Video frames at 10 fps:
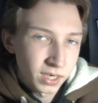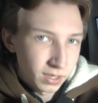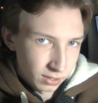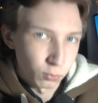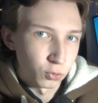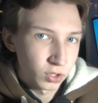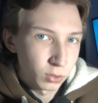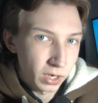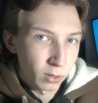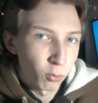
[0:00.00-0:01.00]
это уже
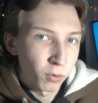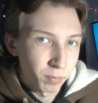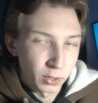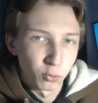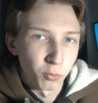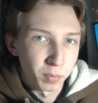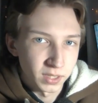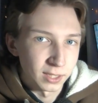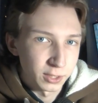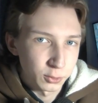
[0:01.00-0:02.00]
дорого, я думаю,
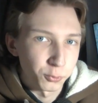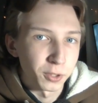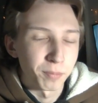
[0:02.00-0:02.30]
пацаны стоят.